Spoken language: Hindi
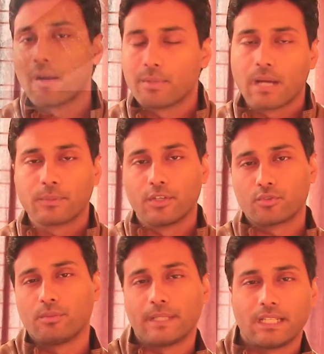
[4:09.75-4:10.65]
वहाँ पर आप
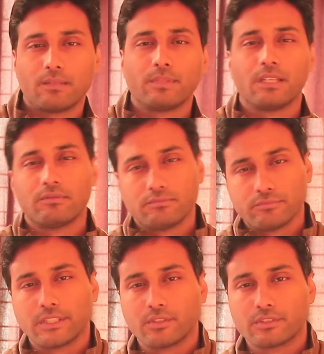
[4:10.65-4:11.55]
कंट्रोल पैनल में
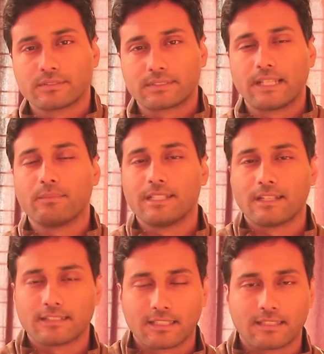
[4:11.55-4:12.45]
विंडोज सेल में
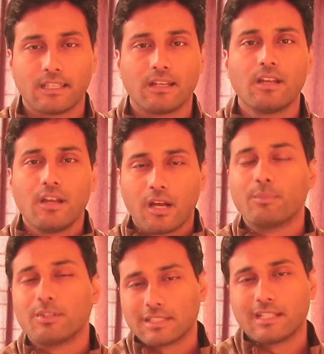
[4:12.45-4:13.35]
जा सकते हैं और
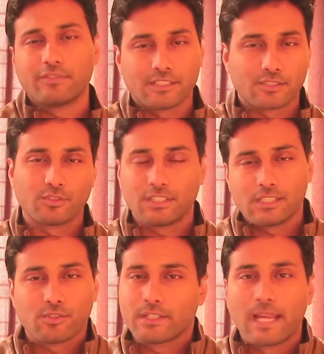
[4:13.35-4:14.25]
बहुत सारी फीचर्स होती
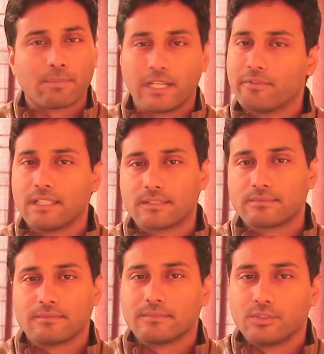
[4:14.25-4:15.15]
है जो कि आप एडवांस
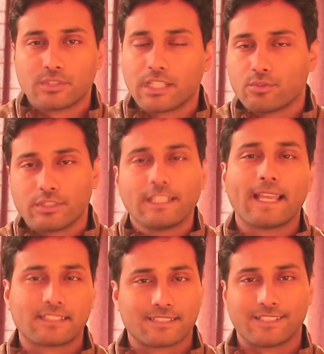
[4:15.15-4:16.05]
यूजर है तो इसे
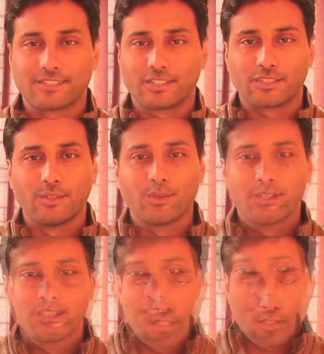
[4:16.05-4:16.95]
एक्सेस कर सकते हो
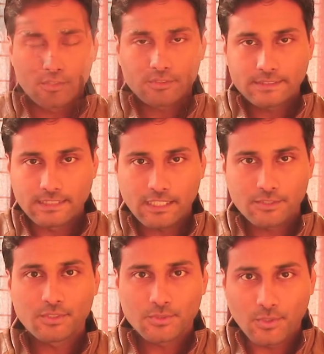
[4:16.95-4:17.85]
और जो
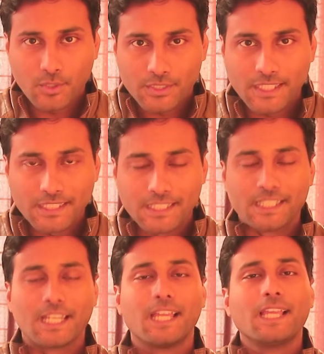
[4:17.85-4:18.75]
सिक्स शॉर्टकट
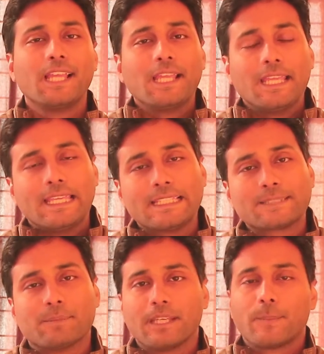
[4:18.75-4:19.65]
की है
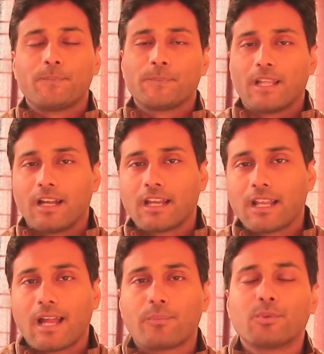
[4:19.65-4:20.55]
इसमें
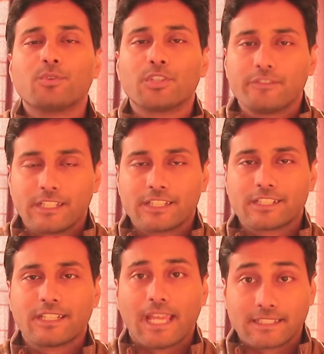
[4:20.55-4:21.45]
अगर आपको
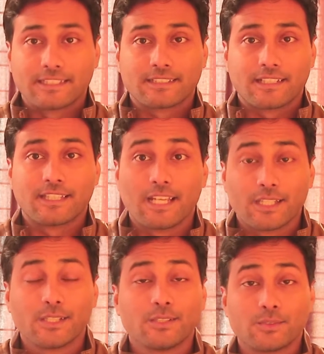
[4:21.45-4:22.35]
नोटिफिकेशन एक्सेस करना
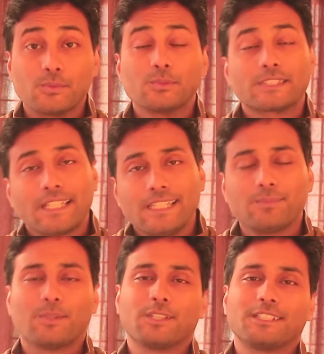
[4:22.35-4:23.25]
है तो उसके
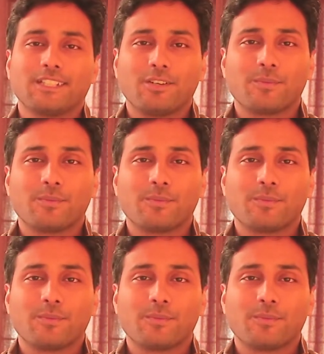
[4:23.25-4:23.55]
लिए बहुत अच्छा